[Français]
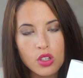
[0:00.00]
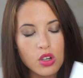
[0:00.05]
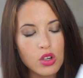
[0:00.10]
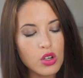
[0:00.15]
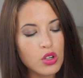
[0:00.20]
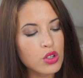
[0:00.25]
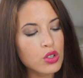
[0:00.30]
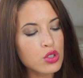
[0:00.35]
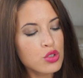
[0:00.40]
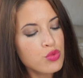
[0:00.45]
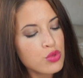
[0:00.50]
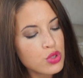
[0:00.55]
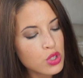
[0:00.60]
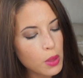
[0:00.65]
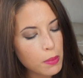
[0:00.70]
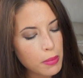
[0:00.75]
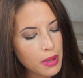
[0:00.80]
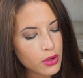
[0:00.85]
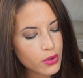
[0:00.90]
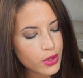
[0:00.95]
Euh, je vous
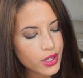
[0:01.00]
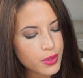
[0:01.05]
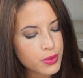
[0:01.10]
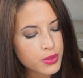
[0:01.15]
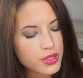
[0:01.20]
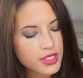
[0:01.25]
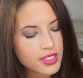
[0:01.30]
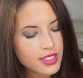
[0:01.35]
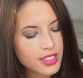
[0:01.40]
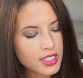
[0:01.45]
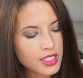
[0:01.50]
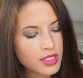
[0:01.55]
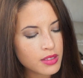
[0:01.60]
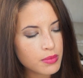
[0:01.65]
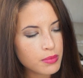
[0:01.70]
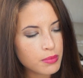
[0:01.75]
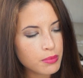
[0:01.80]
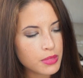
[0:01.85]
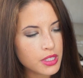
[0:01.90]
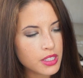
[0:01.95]
en reparlerai aussi,
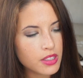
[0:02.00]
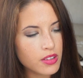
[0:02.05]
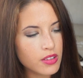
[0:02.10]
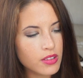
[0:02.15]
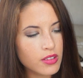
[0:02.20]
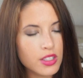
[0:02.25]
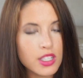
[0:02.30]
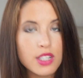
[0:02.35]
mais euh,